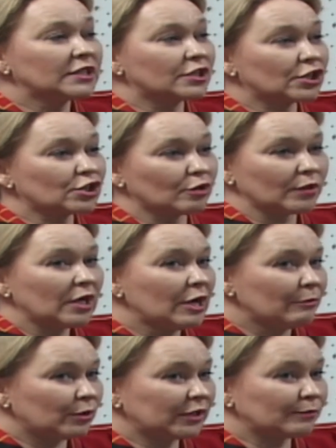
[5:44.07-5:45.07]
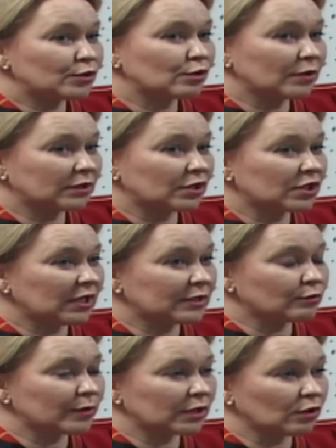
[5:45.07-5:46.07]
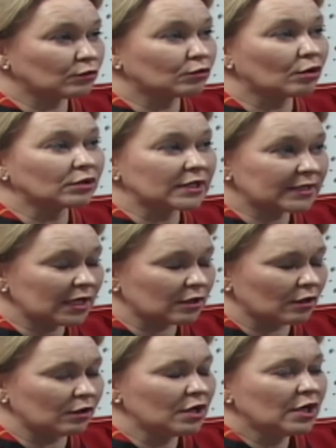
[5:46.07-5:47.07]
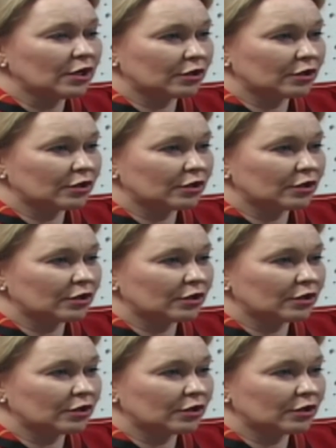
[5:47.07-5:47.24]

Zresztą podam przykład też dla subregionu konieńskiego,